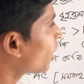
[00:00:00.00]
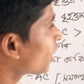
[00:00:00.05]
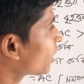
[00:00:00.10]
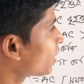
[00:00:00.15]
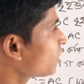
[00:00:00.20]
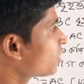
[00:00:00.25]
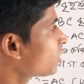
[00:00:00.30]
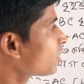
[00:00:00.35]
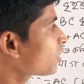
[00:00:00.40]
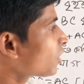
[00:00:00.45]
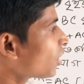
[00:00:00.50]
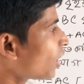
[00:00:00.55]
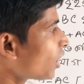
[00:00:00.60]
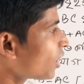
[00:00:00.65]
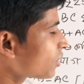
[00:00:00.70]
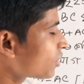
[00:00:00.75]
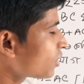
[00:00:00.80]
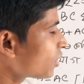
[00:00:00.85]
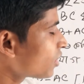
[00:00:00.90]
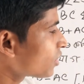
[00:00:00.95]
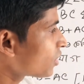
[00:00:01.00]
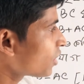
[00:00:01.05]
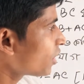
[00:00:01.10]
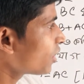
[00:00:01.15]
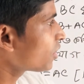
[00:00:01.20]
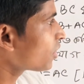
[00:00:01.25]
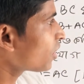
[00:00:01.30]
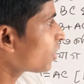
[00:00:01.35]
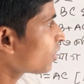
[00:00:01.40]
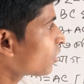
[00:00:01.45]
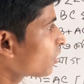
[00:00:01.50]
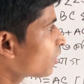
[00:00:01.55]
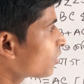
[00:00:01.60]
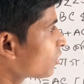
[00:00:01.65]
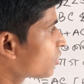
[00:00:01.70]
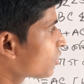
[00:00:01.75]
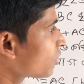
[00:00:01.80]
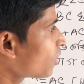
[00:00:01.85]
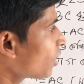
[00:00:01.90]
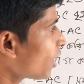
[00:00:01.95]
বাকি যেটা আছে সেইটার
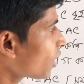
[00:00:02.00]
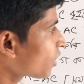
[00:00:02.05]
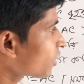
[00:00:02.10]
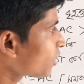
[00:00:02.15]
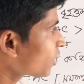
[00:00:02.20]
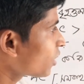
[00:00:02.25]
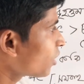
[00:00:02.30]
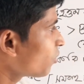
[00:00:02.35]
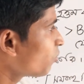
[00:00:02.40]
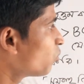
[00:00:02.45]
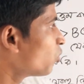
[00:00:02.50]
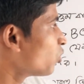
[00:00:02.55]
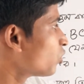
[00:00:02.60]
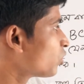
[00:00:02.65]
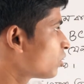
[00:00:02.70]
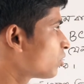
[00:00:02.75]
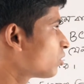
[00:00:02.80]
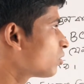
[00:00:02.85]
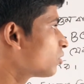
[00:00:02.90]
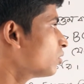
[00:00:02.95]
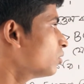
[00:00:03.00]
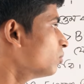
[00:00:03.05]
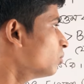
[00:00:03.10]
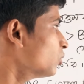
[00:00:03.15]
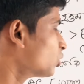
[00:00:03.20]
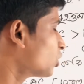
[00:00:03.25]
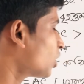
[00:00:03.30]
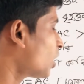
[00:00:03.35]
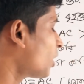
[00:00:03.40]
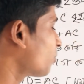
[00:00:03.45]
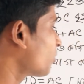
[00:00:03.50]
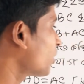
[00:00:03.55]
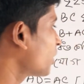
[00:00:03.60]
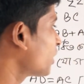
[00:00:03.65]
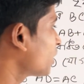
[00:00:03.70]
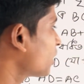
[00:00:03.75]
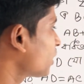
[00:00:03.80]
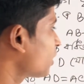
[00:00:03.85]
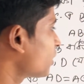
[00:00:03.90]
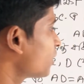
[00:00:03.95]
একটাকে বর্ধিত করব তা আমরা
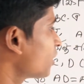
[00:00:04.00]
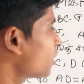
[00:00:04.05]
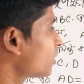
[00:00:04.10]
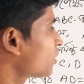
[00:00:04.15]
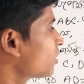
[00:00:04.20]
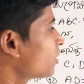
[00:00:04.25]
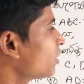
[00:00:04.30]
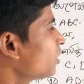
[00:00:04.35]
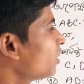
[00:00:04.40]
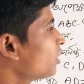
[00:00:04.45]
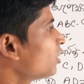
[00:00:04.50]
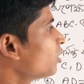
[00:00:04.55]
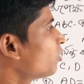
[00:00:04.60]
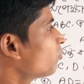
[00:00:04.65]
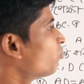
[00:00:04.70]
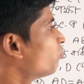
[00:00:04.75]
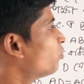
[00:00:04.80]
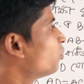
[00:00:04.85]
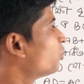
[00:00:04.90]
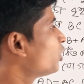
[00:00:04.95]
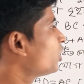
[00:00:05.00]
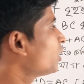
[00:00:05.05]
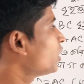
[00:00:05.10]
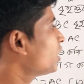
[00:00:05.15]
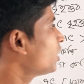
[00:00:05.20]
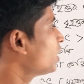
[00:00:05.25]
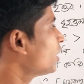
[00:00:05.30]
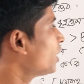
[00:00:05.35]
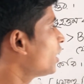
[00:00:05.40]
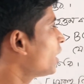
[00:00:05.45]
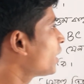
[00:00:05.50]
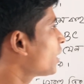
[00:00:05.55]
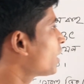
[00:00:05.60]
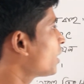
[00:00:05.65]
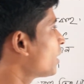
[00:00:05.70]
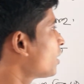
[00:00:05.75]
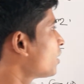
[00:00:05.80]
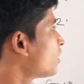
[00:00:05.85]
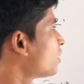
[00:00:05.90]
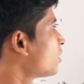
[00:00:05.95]
এখানে দেখছি বি এ
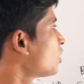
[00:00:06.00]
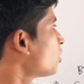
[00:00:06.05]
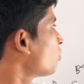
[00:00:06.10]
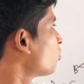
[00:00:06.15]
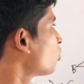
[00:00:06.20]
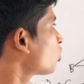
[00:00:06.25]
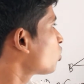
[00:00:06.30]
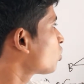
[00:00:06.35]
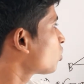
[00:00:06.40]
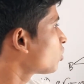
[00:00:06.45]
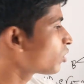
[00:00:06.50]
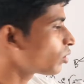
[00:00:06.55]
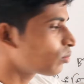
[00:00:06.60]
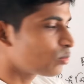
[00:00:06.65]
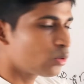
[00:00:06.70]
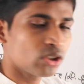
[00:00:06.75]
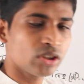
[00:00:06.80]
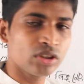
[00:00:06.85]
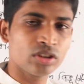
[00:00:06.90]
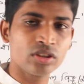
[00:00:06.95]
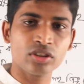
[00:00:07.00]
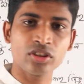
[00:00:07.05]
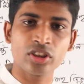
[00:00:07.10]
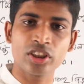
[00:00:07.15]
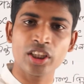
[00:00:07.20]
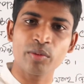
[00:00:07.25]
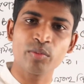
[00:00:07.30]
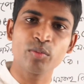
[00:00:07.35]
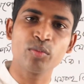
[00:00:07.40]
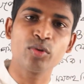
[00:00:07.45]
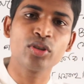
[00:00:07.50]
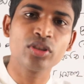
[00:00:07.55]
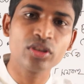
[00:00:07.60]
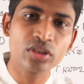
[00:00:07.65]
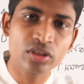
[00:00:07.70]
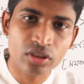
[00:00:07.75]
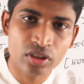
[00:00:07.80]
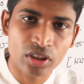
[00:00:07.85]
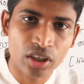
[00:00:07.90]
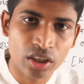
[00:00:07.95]
কে ডি পর্যন্ত বর্ধিত করি আমি
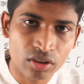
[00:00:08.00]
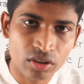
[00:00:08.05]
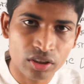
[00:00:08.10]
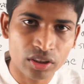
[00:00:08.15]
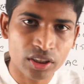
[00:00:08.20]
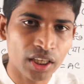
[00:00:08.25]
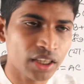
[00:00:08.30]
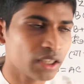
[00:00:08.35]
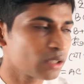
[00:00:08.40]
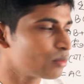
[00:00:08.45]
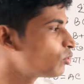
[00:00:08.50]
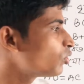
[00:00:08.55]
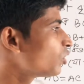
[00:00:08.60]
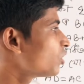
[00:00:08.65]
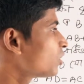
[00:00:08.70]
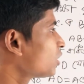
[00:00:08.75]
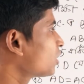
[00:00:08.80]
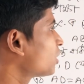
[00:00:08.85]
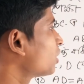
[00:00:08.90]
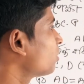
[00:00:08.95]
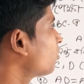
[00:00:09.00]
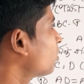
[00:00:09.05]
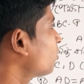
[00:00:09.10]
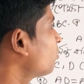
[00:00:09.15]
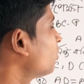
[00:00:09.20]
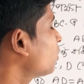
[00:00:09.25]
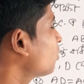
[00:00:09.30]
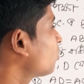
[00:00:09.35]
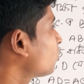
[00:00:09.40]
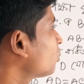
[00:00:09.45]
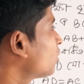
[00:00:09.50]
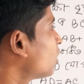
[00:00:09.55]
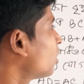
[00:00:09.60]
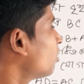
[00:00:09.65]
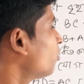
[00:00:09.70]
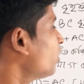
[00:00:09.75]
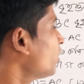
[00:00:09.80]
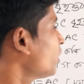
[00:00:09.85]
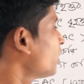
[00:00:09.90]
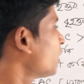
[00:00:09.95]
বর্ধিত করার কথা আগেই বলেছি কিভাবে করতে
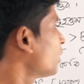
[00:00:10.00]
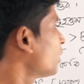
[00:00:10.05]
হবে